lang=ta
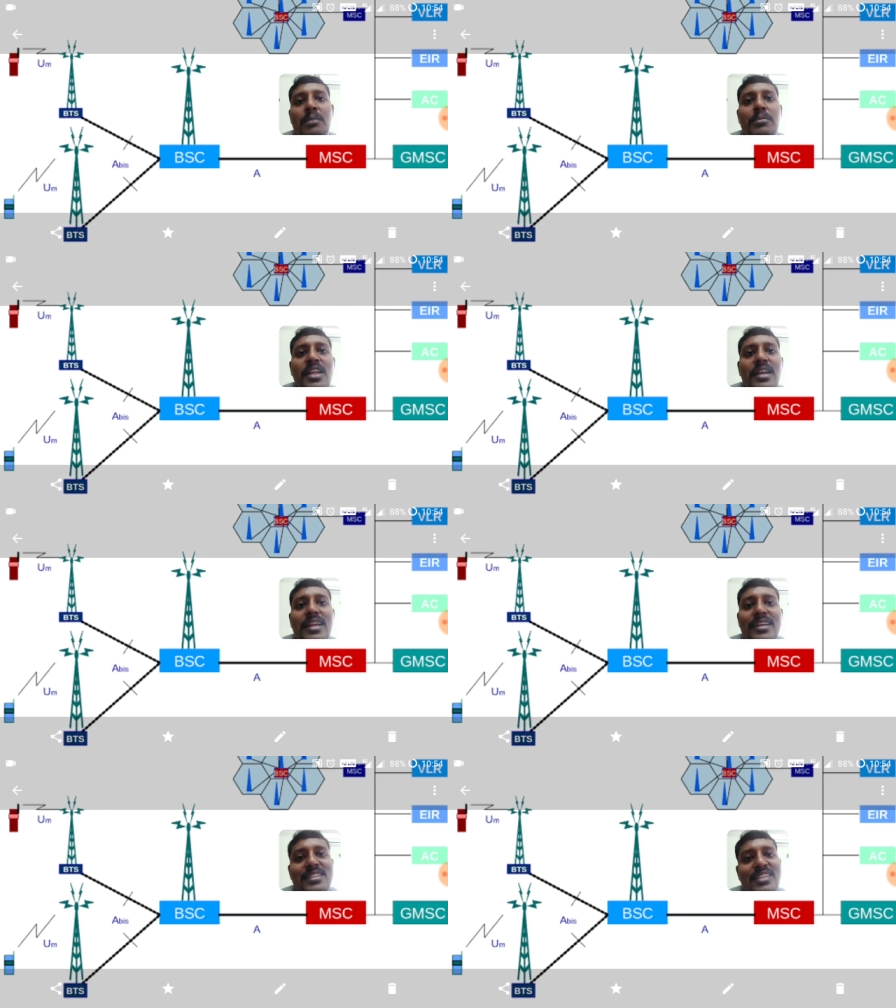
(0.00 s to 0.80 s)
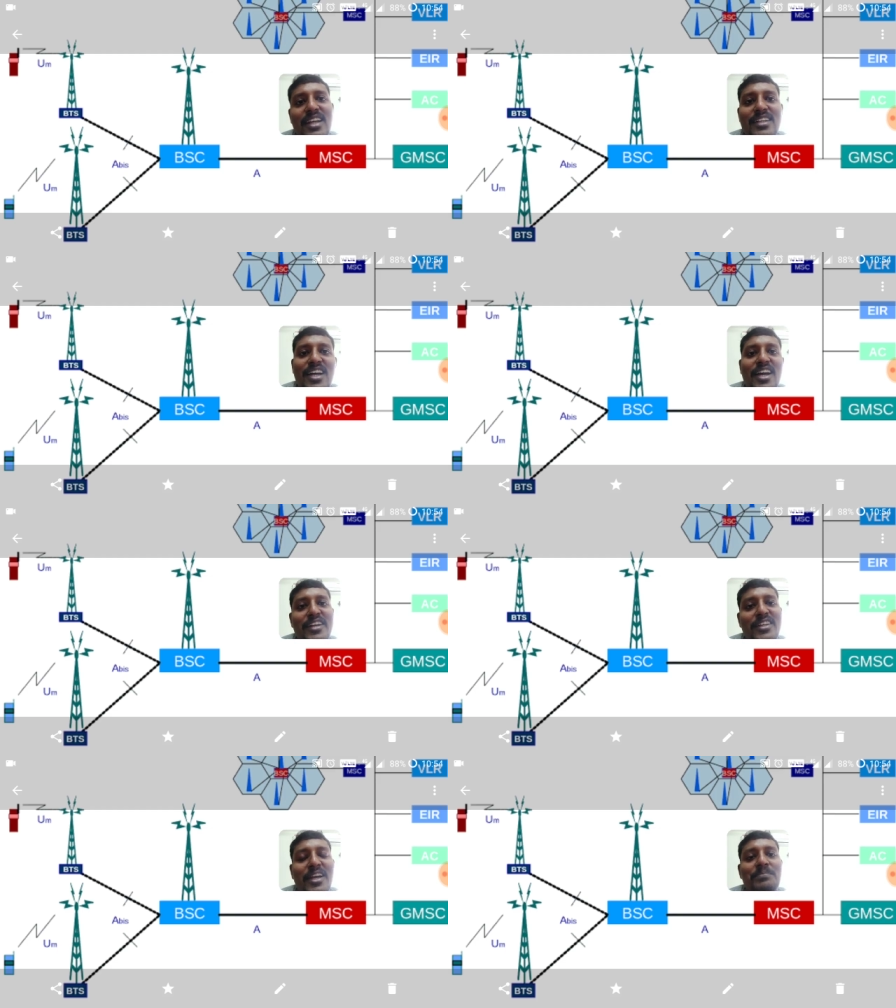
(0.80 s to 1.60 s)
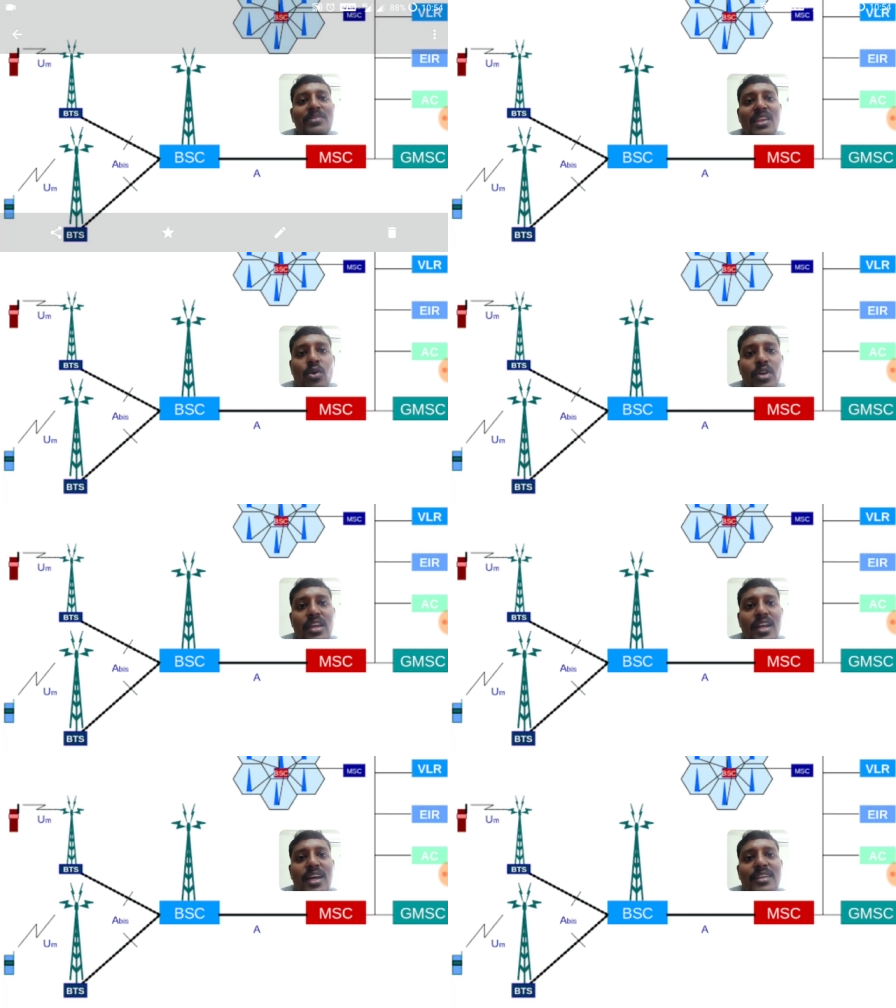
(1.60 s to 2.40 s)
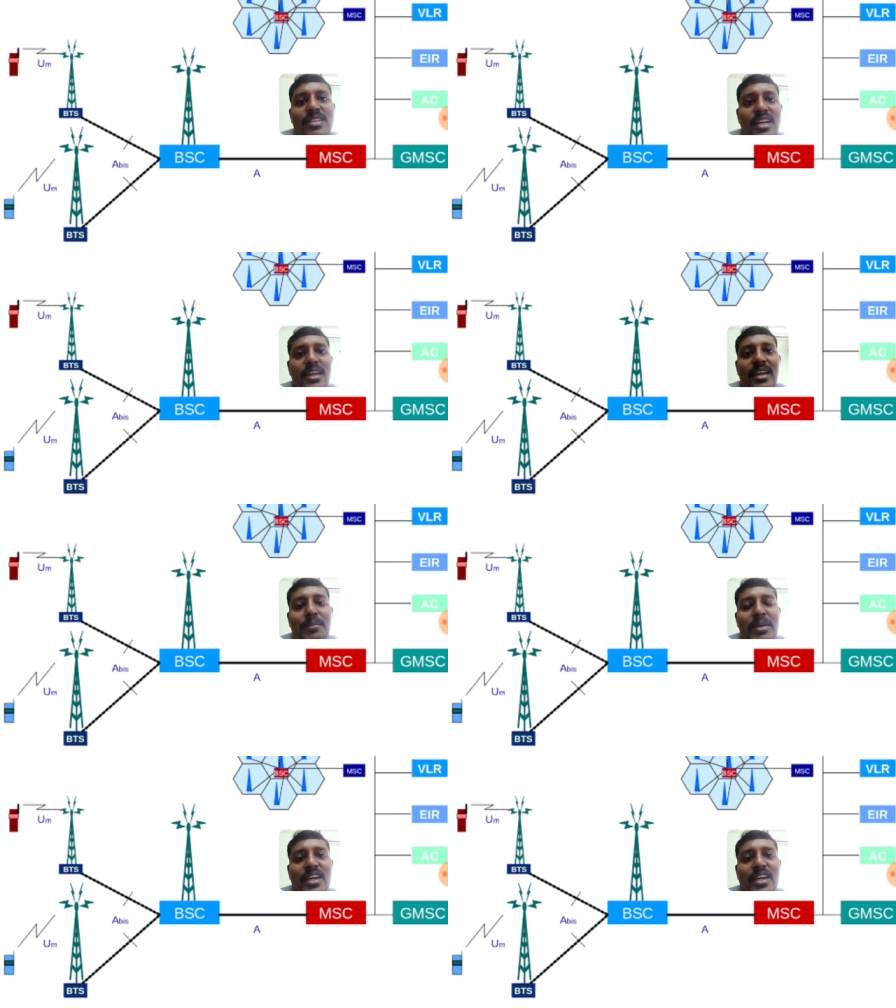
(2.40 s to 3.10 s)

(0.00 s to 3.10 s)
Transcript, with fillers: மிடில்லையே டிஸ்கனெக்ட் ஆகிடுங்க ஓகேங்களா இதில் எல்லாமே